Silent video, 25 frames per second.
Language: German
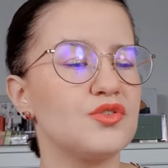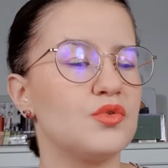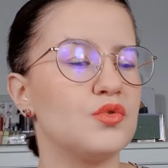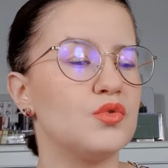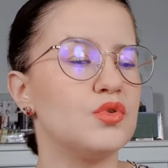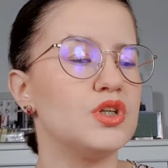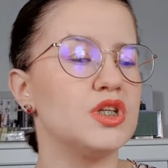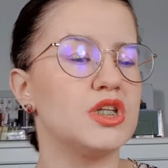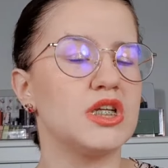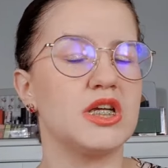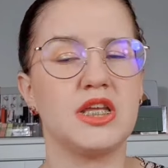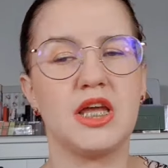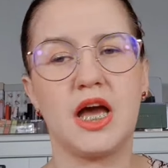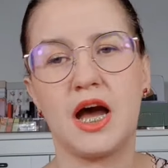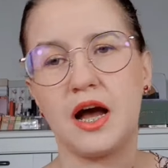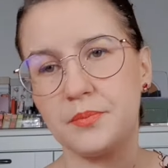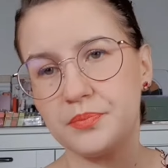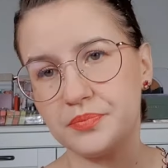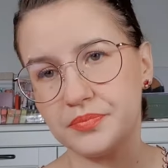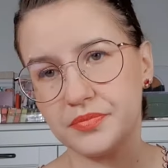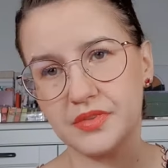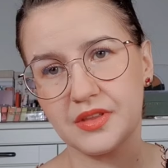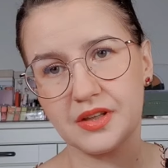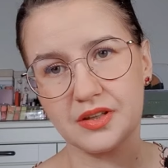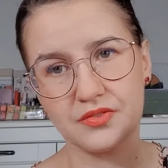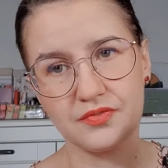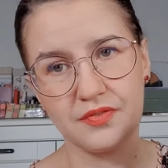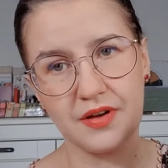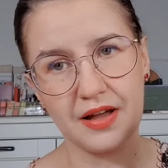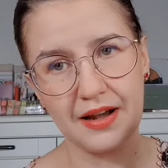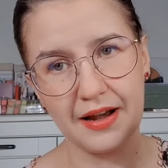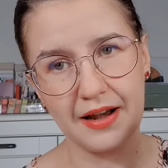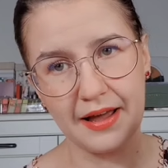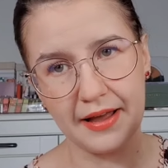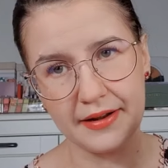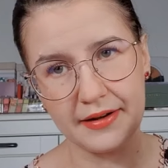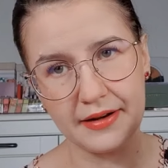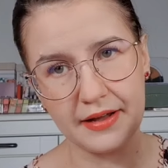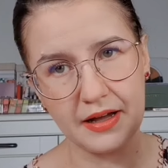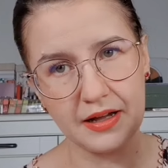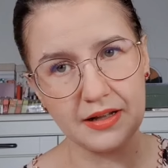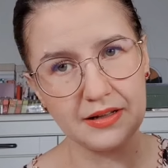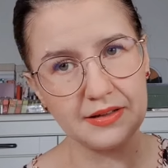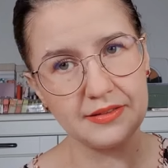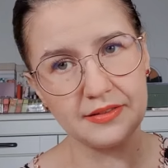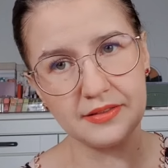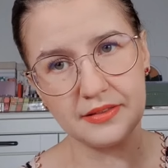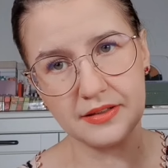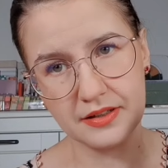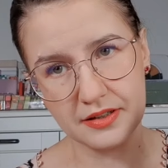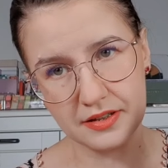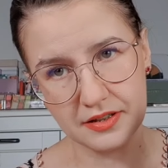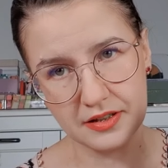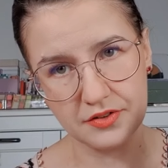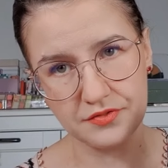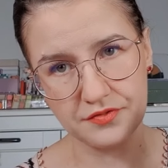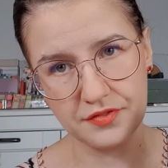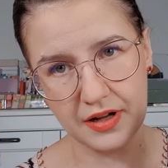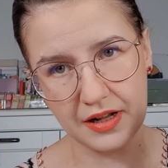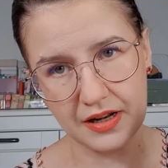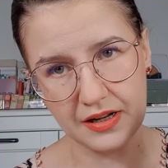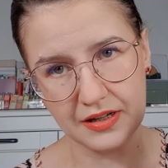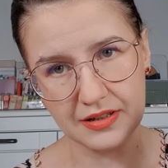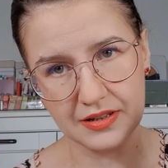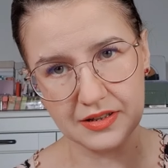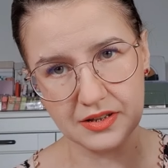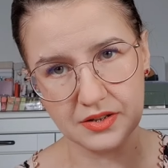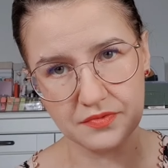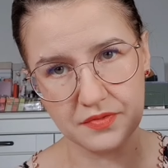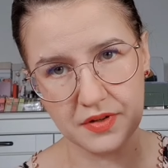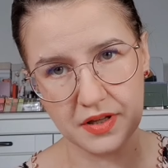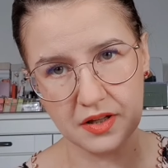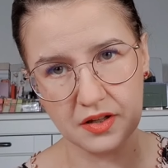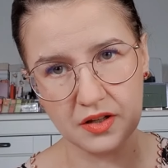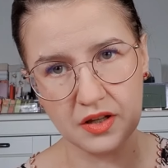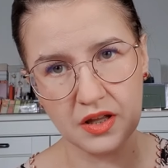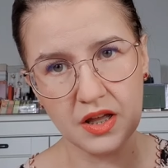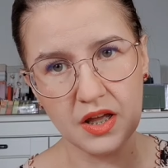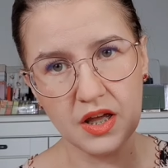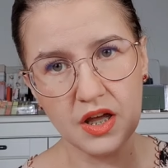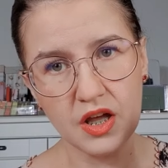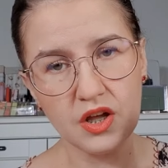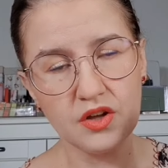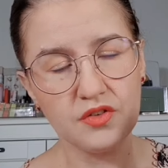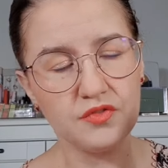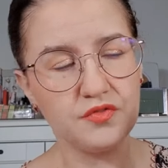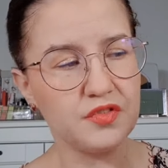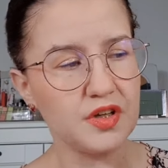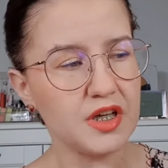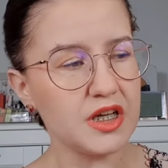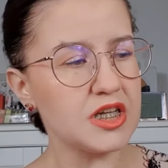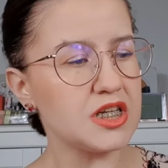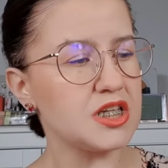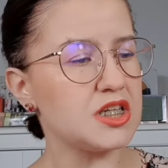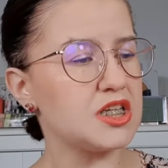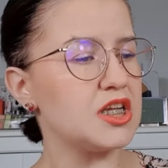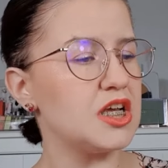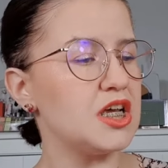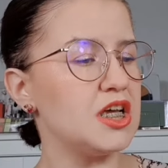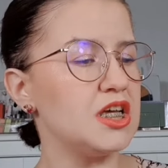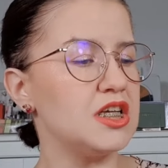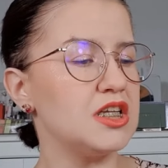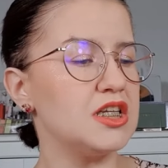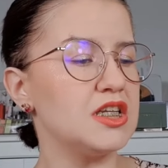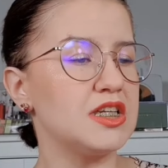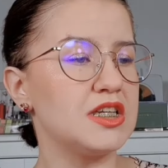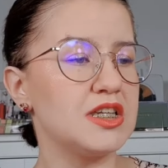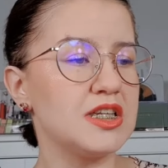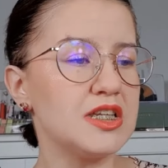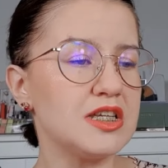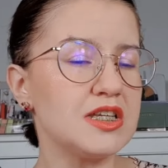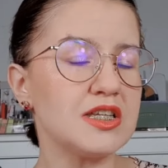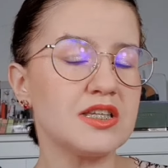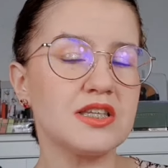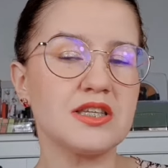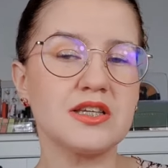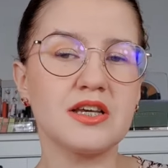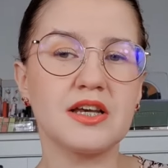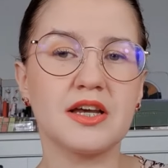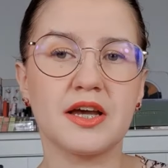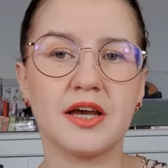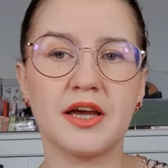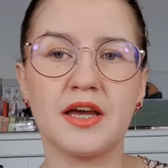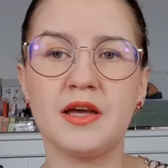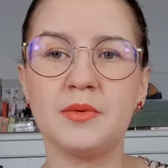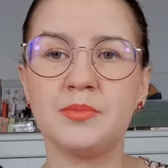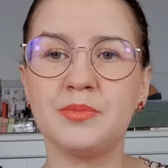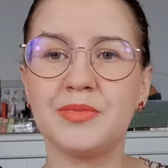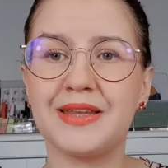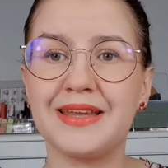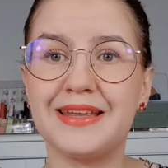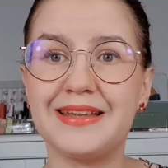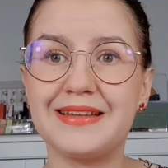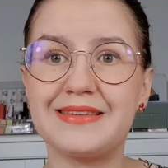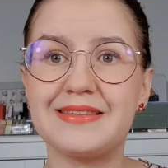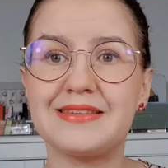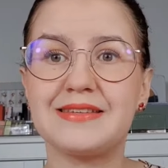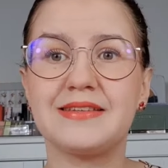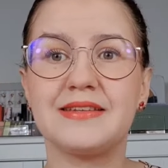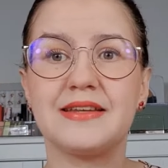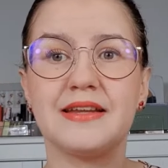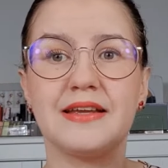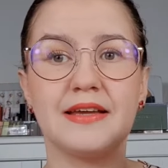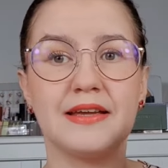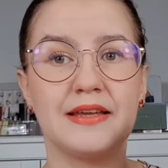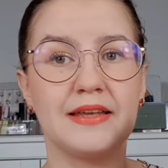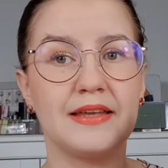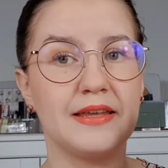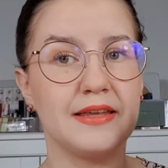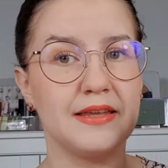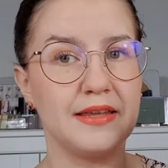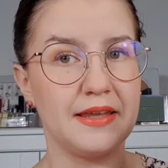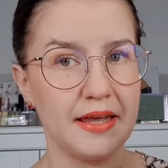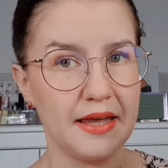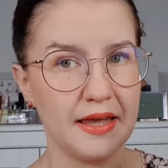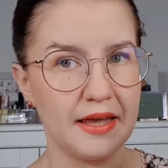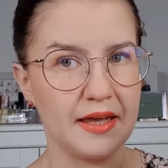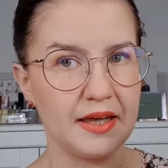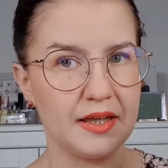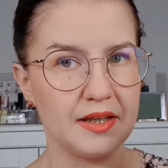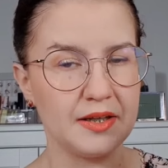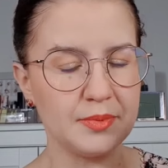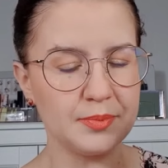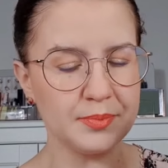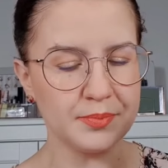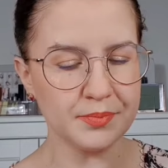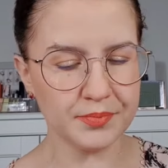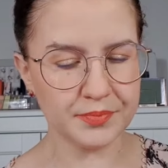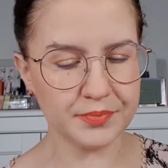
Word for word: Und ja, das war leider nicht der Fall. Deswegen wird äh, diese Creme jetzt gehen.